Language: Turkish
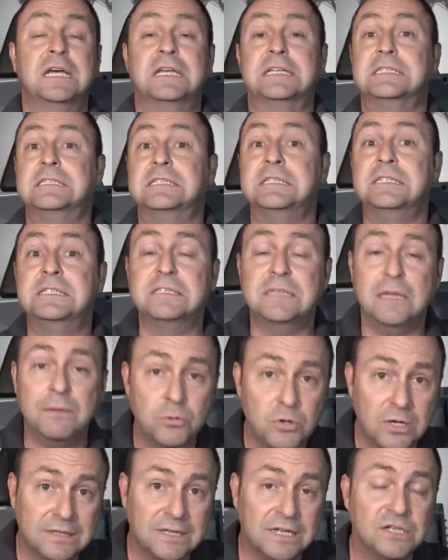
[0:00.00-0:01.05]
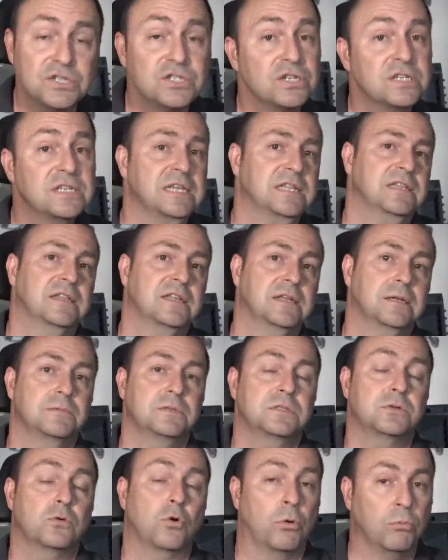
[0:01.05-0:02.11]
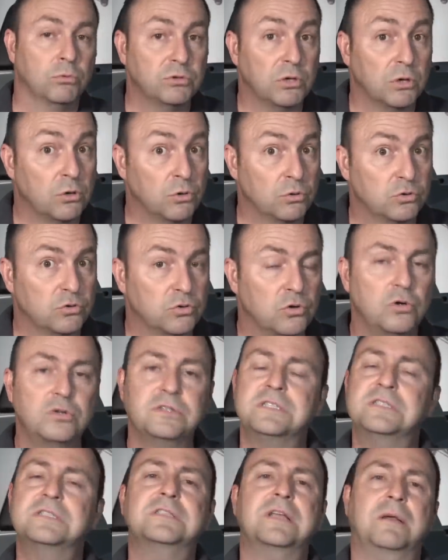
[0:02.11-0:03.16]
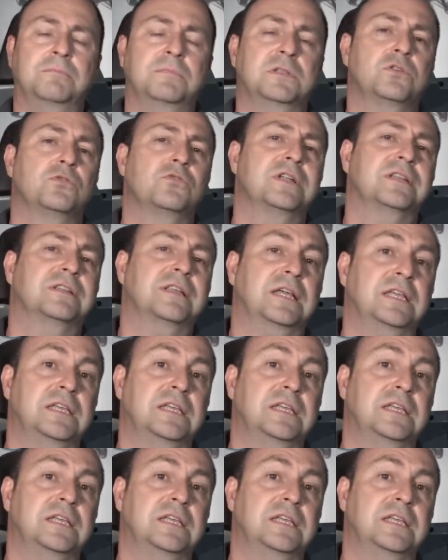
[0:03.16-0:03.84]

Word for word: sistem üreten şirketlerimiz, komuta kontrol sistemleri üreten,